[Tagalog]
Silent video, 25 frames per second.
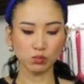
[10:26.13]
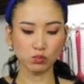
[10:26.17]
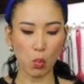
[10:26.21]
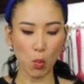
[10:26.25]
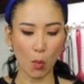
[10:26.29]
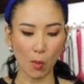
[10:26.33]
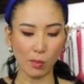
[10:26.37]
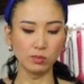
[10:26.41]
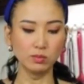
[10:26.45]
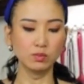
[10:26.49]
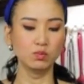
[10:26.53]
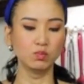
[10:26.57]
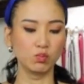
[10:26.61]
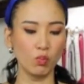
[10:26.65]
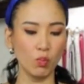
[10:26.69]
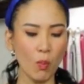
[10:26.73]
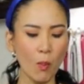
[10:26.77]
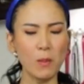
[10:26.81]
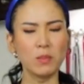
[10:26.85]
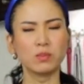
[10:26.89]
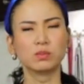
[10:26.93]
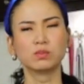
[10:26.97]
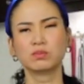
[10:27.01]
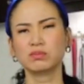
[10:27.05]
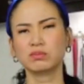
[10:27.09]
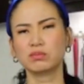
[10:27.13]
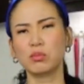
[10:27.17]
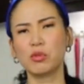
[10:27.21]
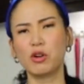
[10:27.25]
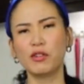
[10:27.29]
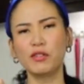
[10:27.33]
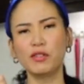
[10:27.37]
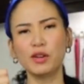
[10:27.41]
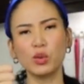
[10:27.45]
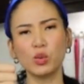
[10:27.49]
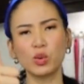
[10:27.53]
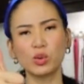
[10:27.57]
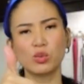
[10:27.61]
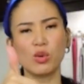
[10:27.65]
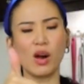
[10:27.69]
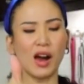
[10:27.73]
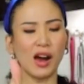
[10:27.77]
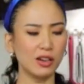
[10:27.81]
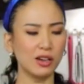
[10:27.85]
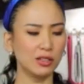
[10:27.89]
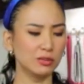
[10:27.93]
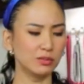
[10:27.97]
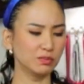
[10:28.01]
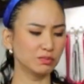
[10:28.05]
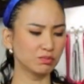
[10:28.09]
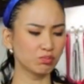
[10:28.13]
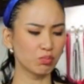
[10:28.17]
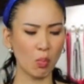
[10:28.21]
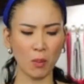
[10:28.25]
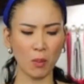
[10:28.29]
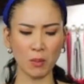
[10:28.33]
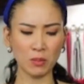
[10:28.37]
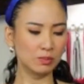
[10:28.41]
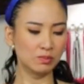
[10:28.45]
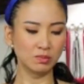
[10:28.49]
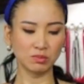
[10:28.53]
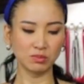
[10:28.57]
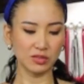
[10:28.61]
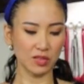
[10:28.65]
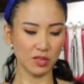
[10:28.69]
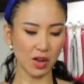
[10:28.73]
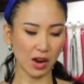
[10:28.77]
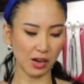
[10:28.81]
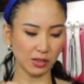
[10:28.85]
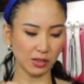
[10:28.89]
Mm-hmm. Perfect with rice. Okay. Diba?